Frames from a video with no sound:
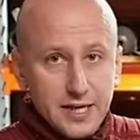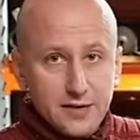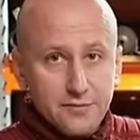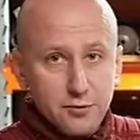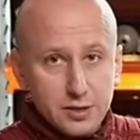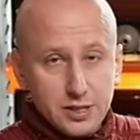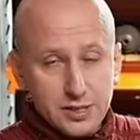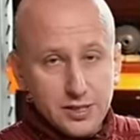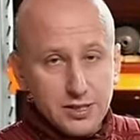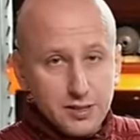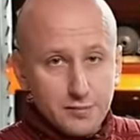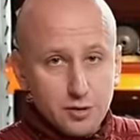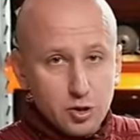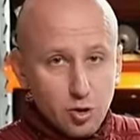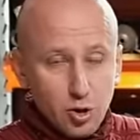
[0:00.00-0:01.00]
Так вот, этот
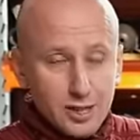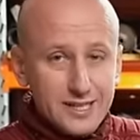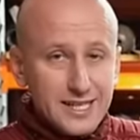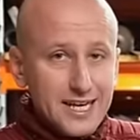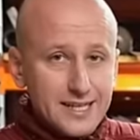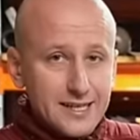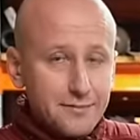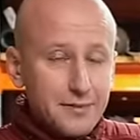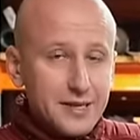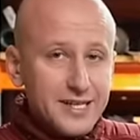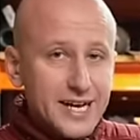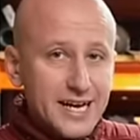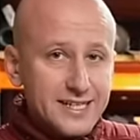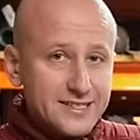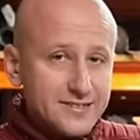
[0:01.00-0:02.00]
ремешок надо
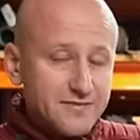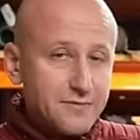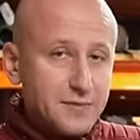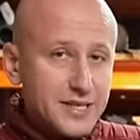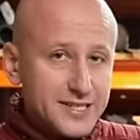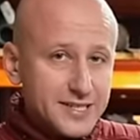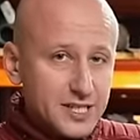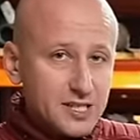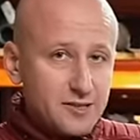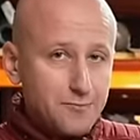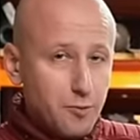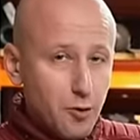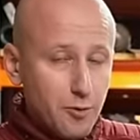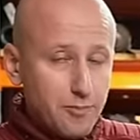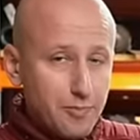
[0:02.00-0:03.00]
менять вместе с
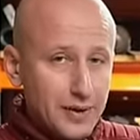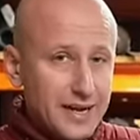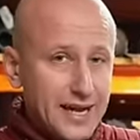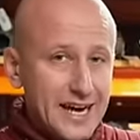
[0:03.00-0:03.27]
помпой.